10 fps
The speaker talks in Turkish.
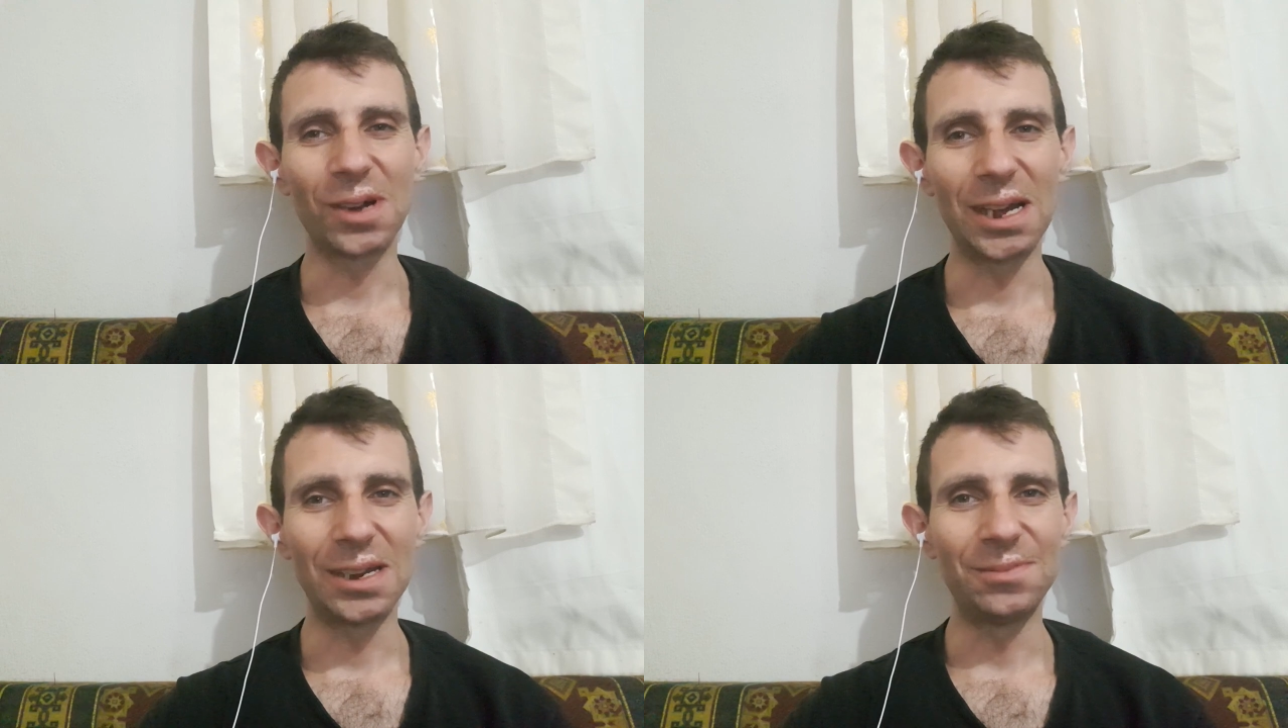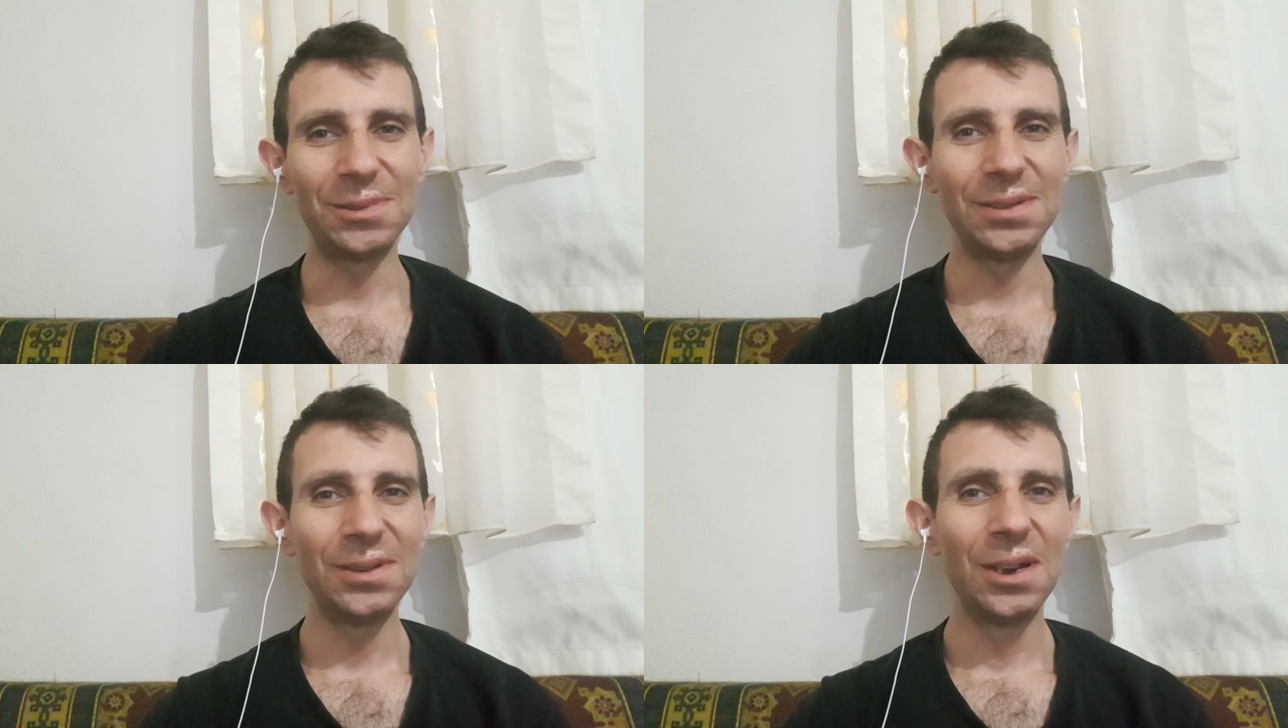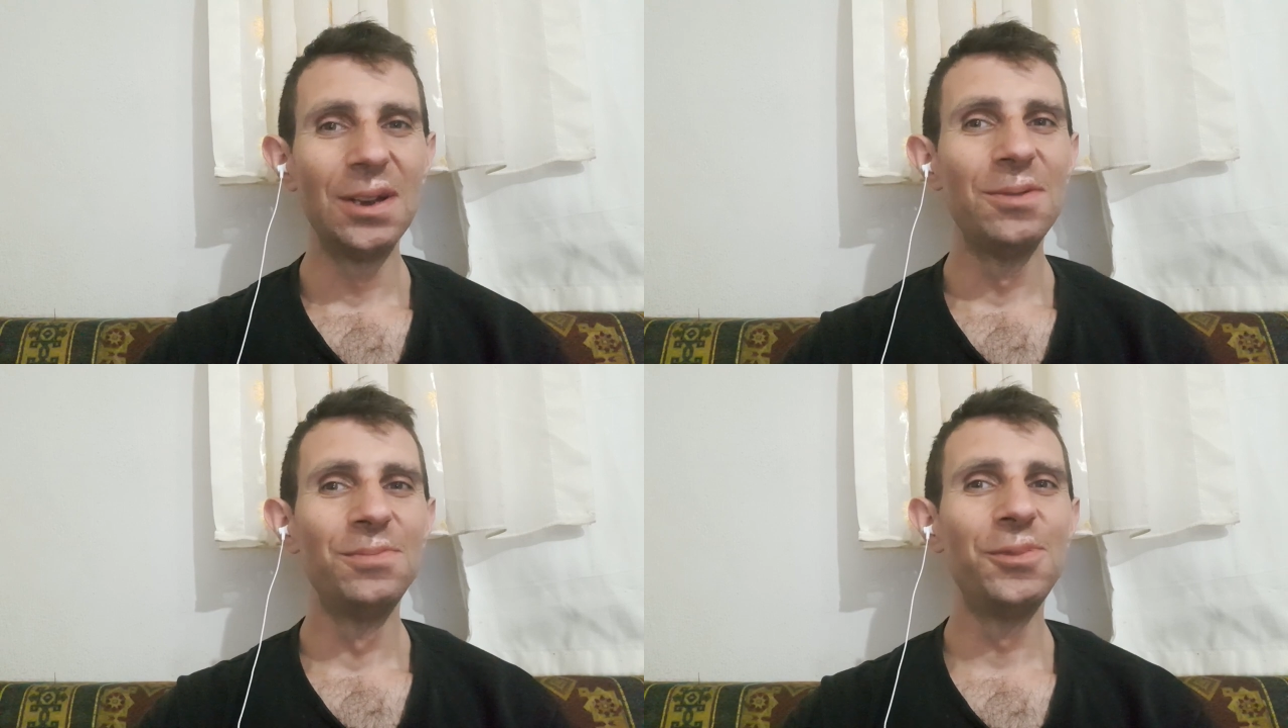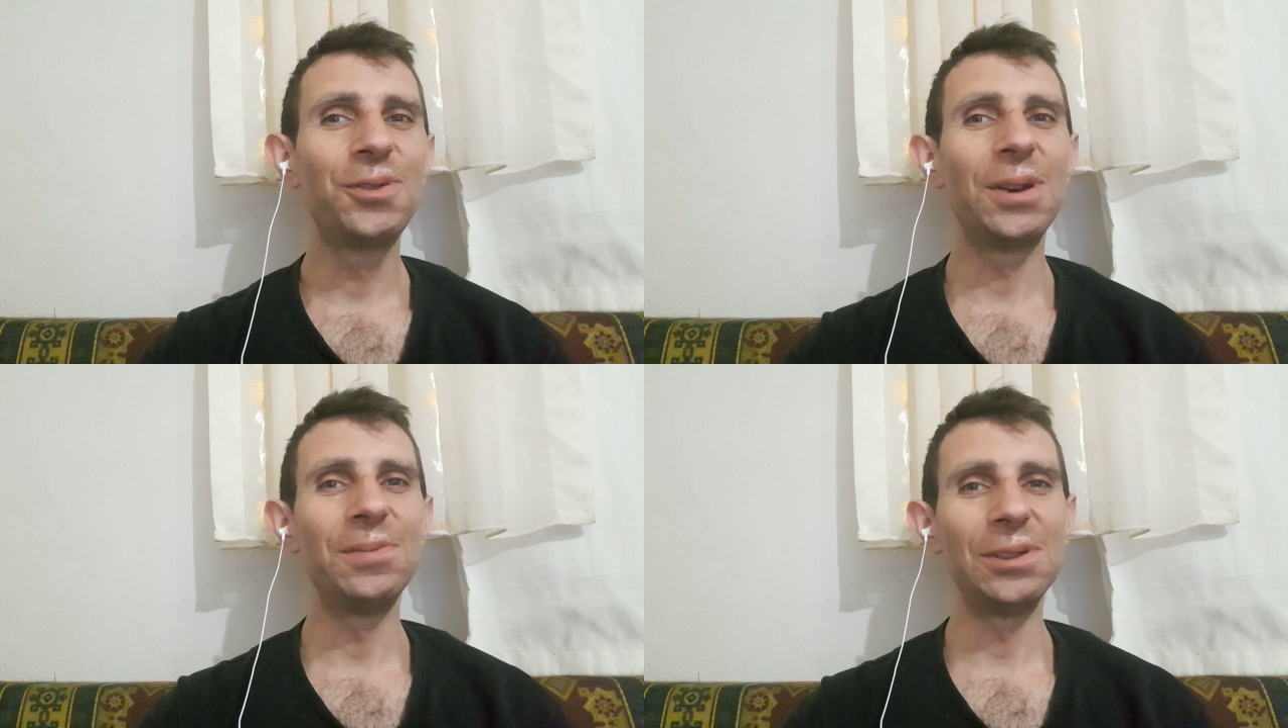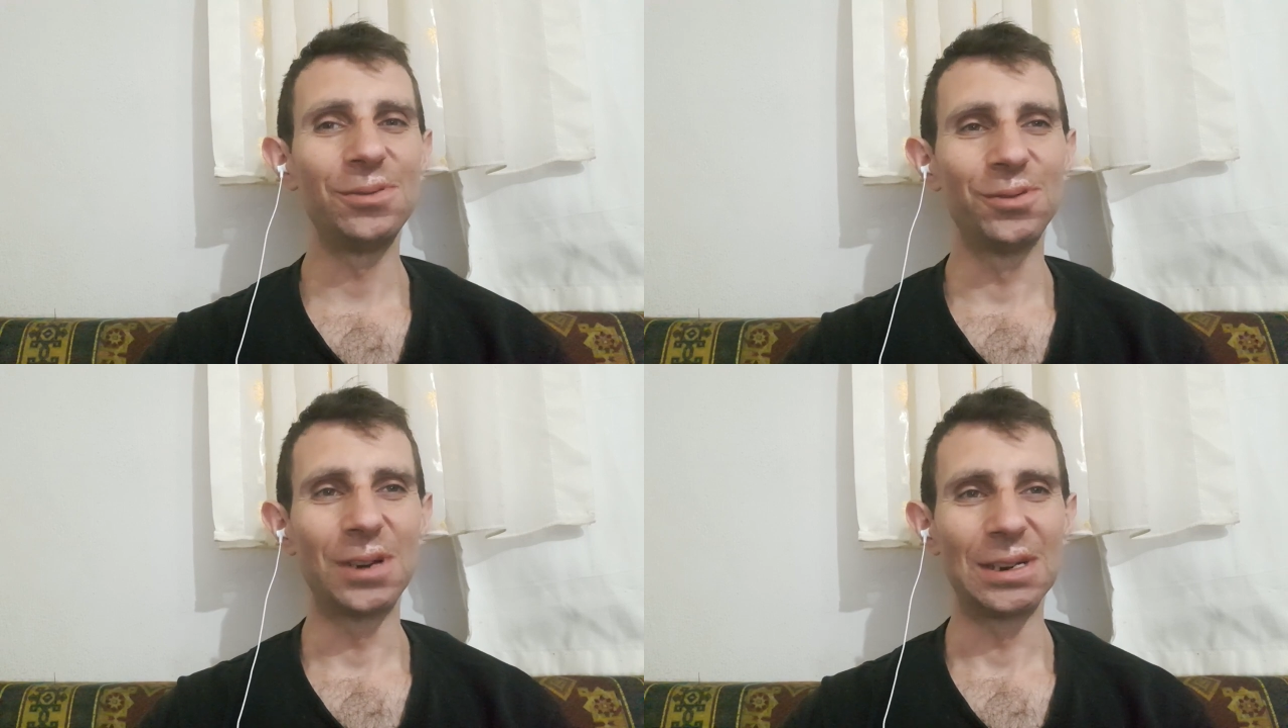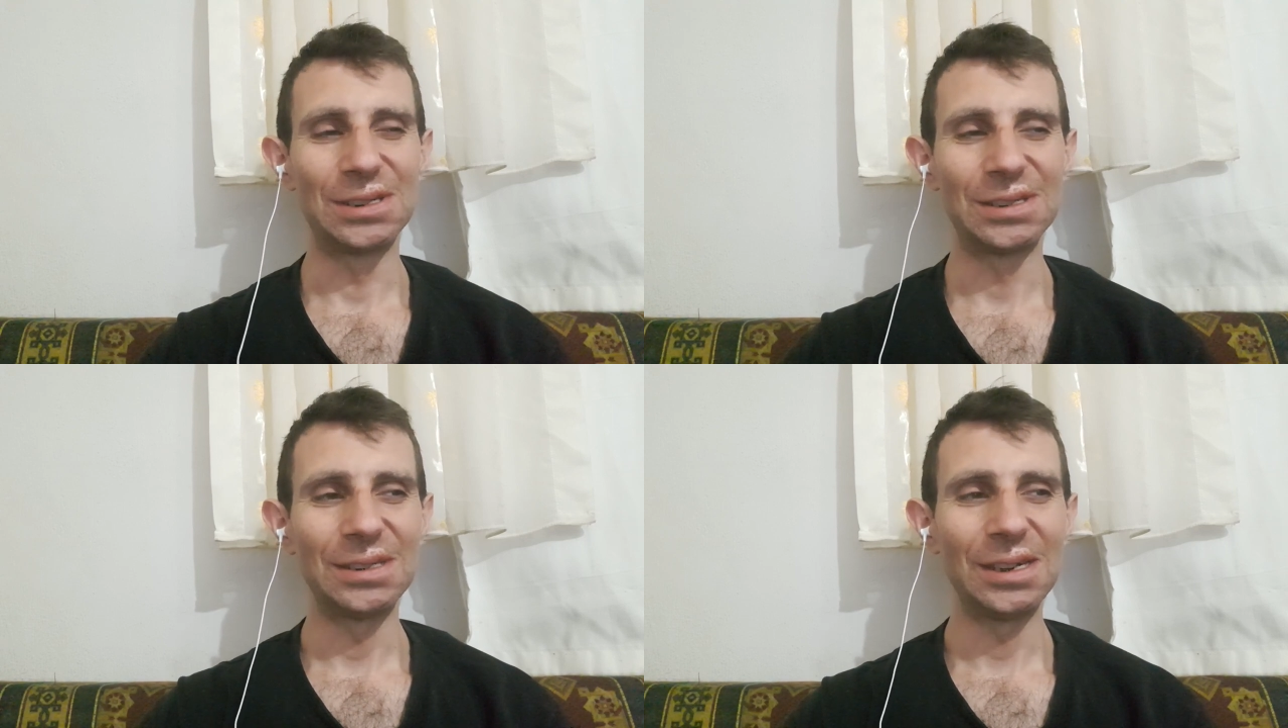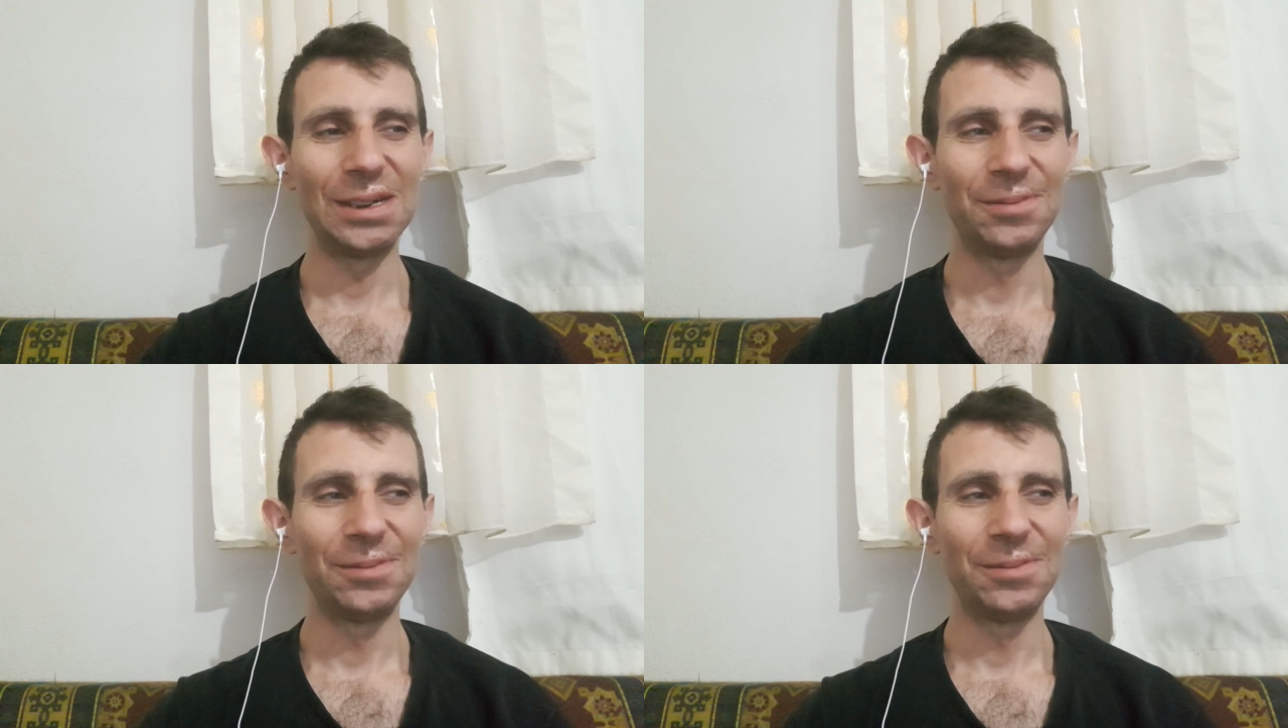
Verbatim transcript: alemi Mükremin'le uğraştı.